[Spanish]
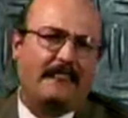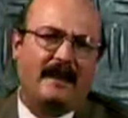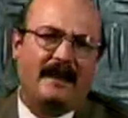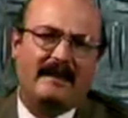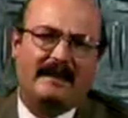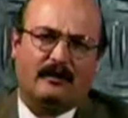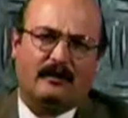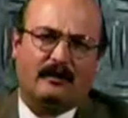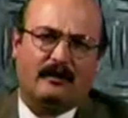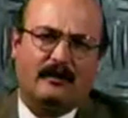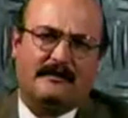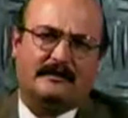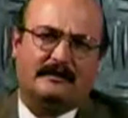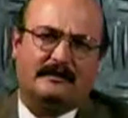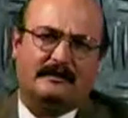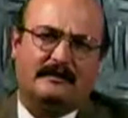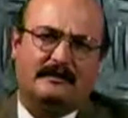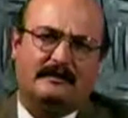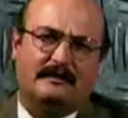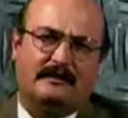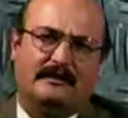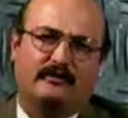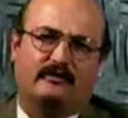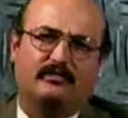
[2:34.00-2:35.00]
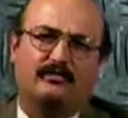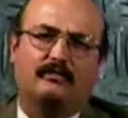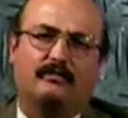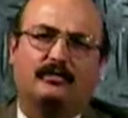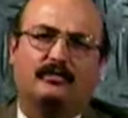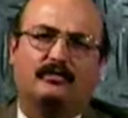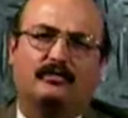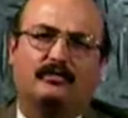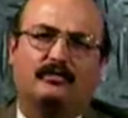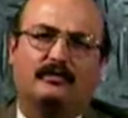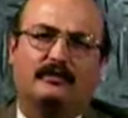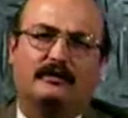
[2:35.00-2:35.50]
la cual está basada en un
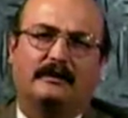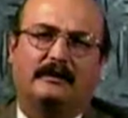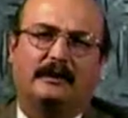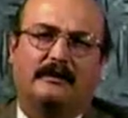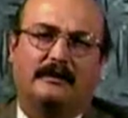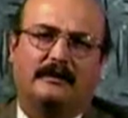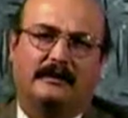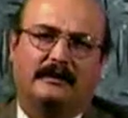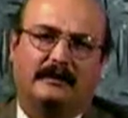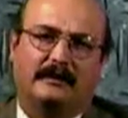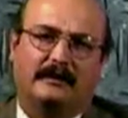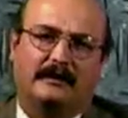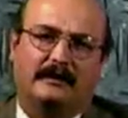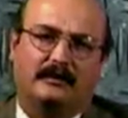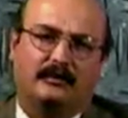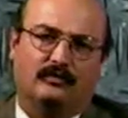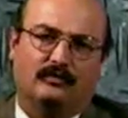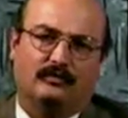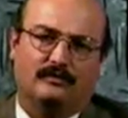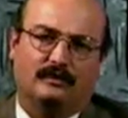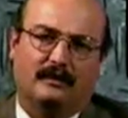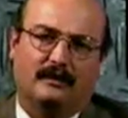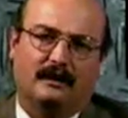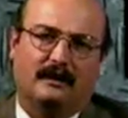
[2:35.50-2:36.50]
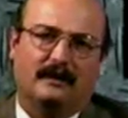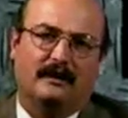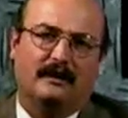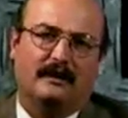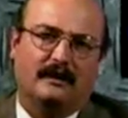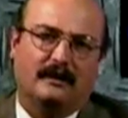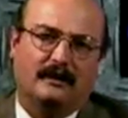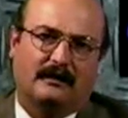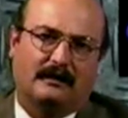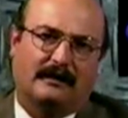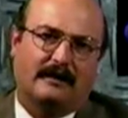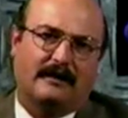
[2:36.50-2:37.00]
producto líder de la industria,
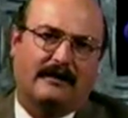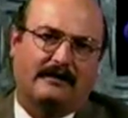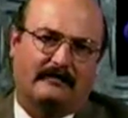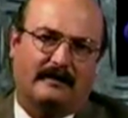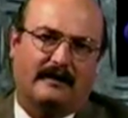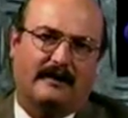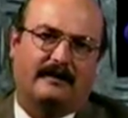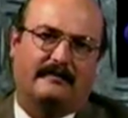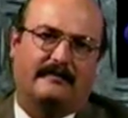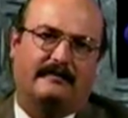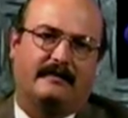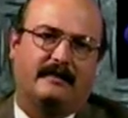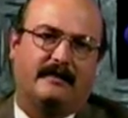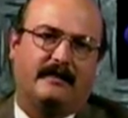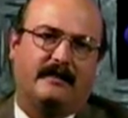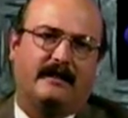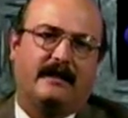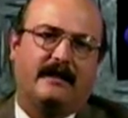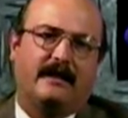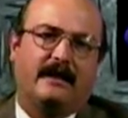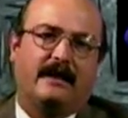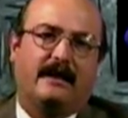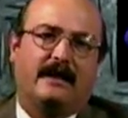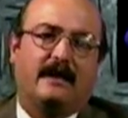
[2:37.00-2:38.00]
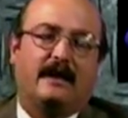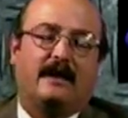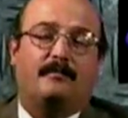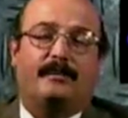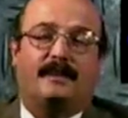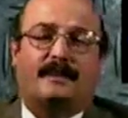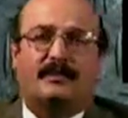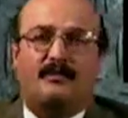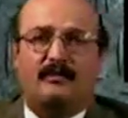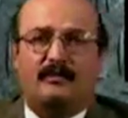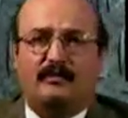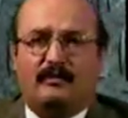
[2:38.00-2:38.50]
Clarify, y
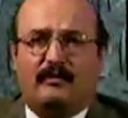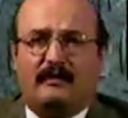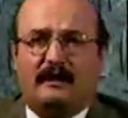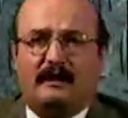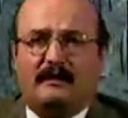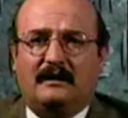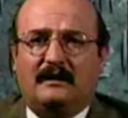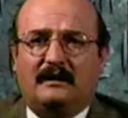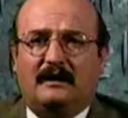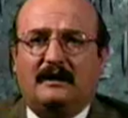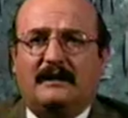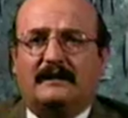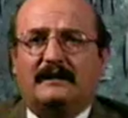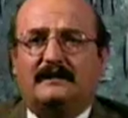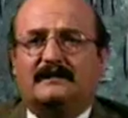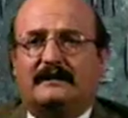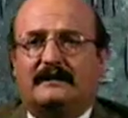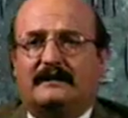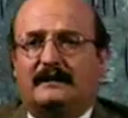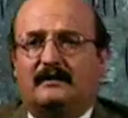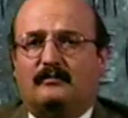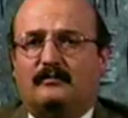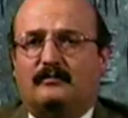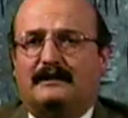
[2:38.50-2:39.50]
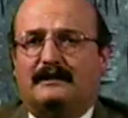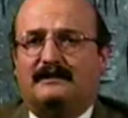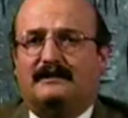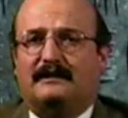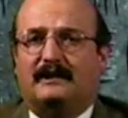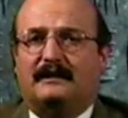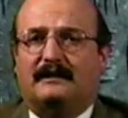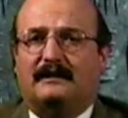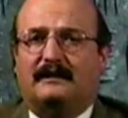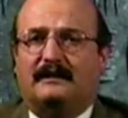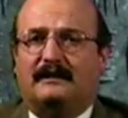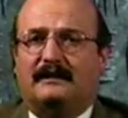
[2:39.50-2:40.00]
para lo cual seguiremos la
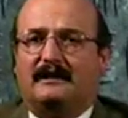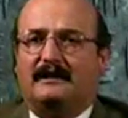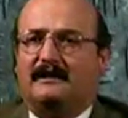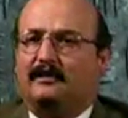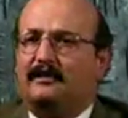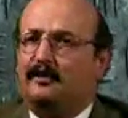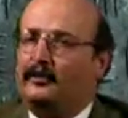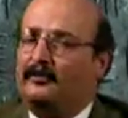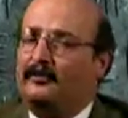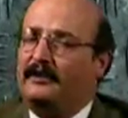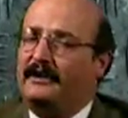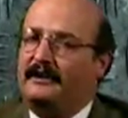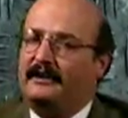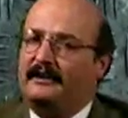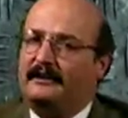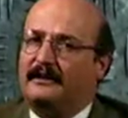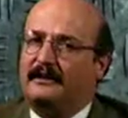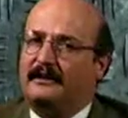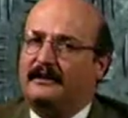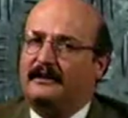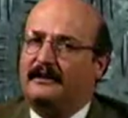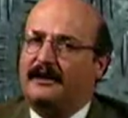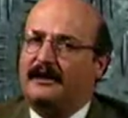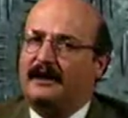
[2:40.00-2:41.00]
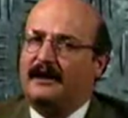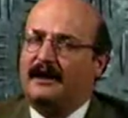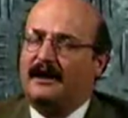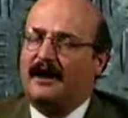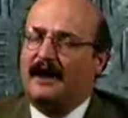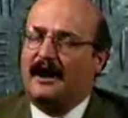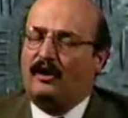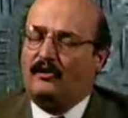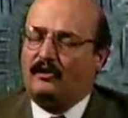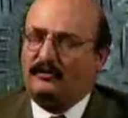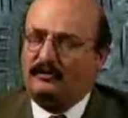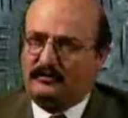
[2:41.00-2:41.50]
estrategia denominada
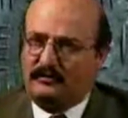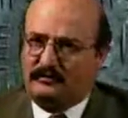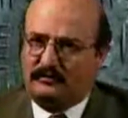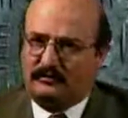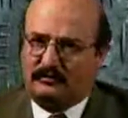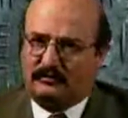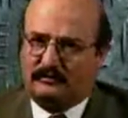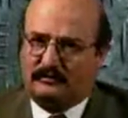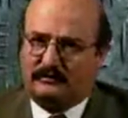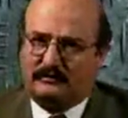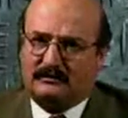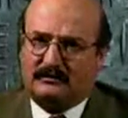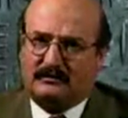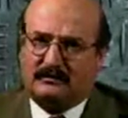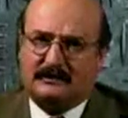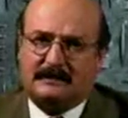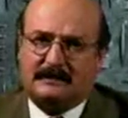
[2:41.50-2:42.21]
Out of the Box.